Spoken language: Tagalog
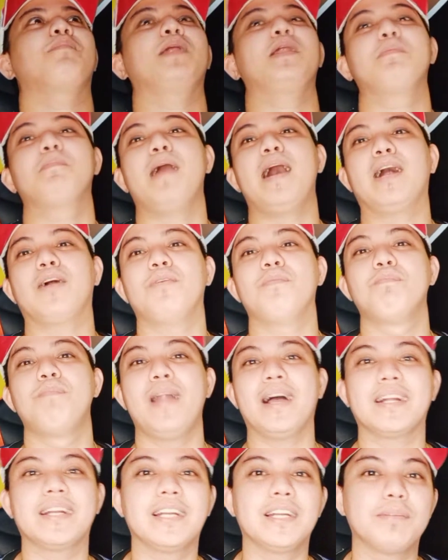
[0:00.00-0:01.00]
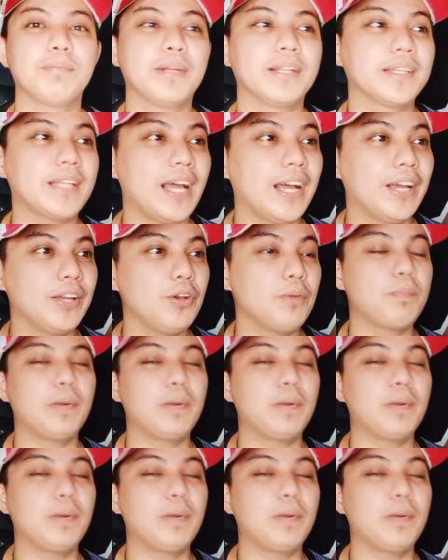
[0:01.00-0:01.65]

panibagong vlog na naman tayo,